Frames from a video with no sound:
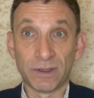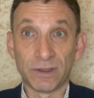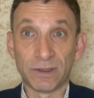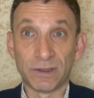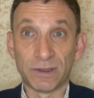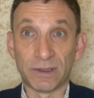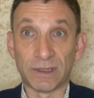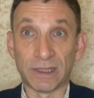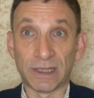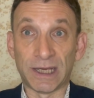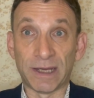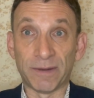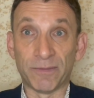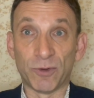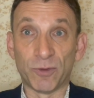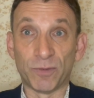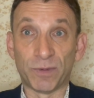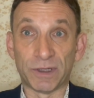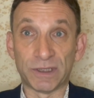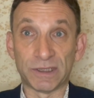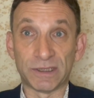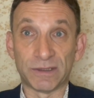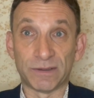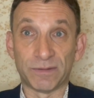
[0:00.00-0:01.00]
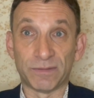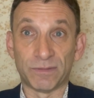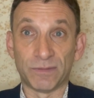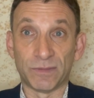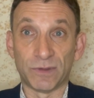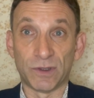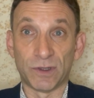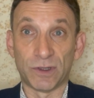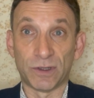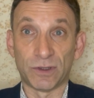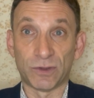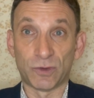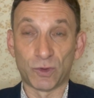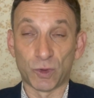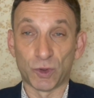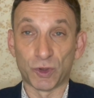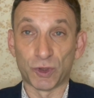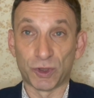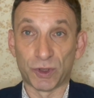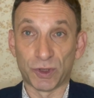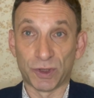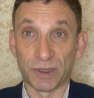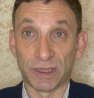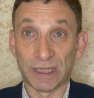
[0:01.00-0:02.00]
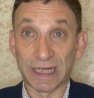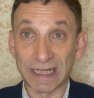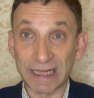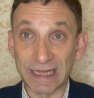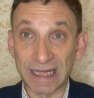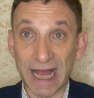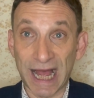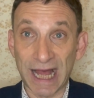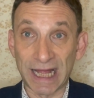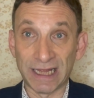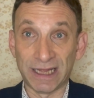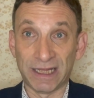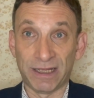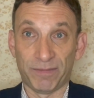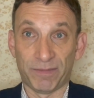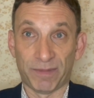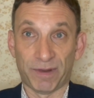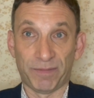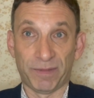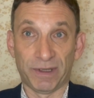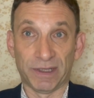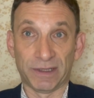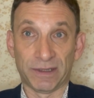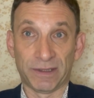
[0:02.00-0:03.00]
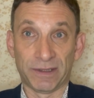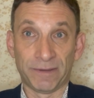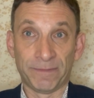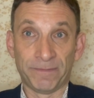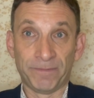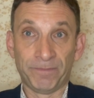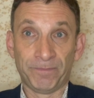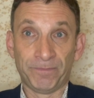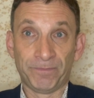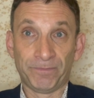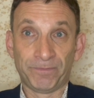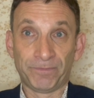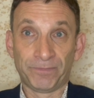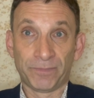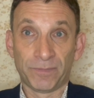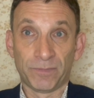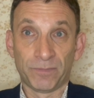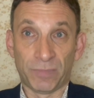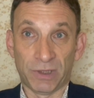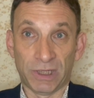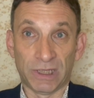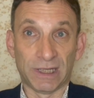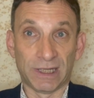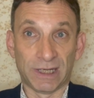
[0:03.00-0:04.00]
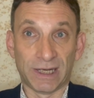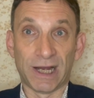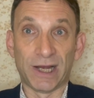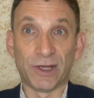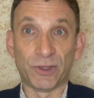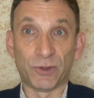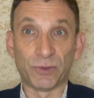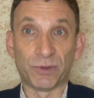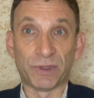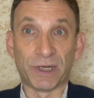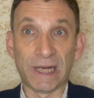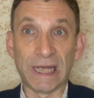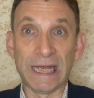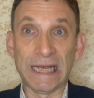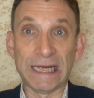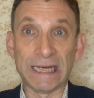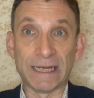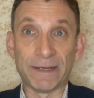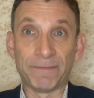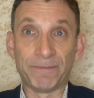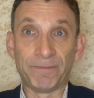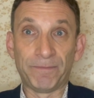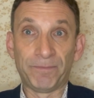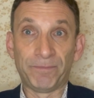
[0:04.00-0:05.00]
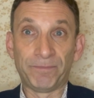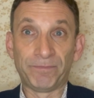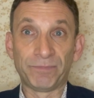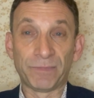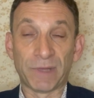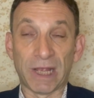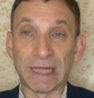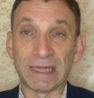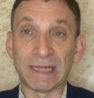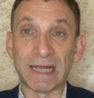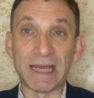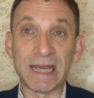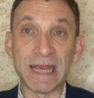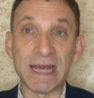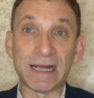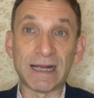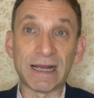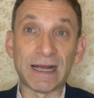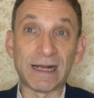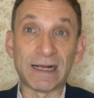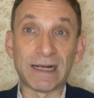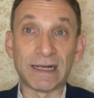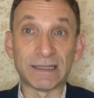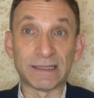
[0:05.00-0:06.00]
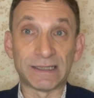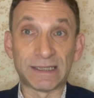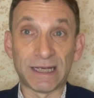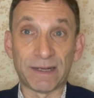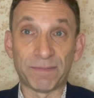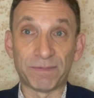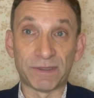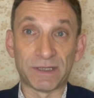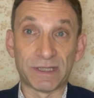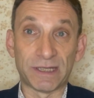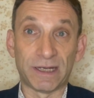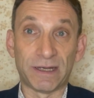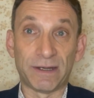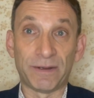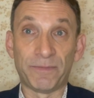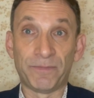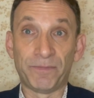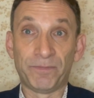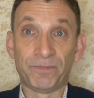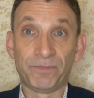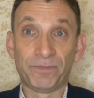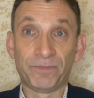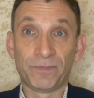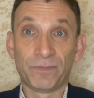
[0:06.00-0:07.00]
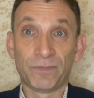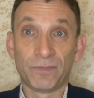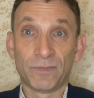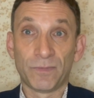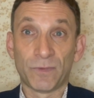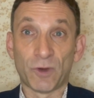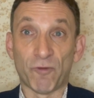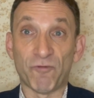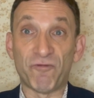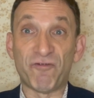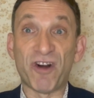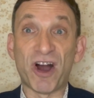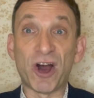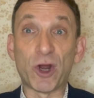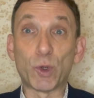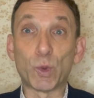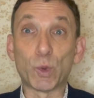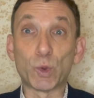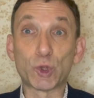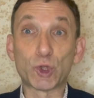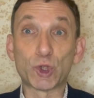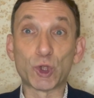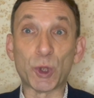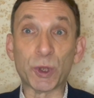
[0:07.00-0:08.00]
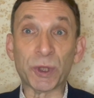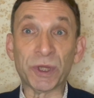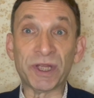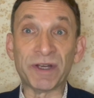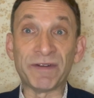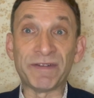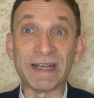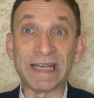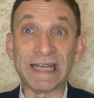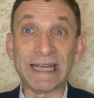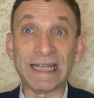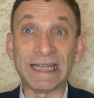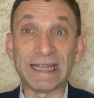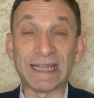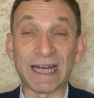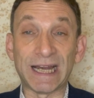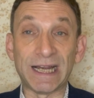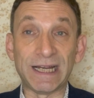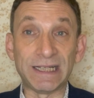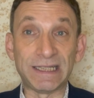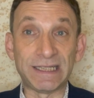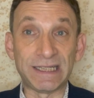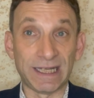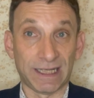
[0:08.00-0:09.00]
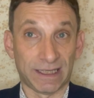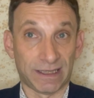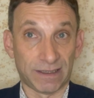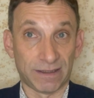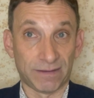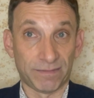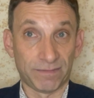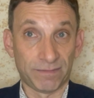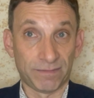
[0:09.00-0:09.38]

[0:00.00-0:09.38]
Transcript: Таким образом, э, то, что на данный момент предлагает Украине, это некая концепция вооруженного нейтралитета,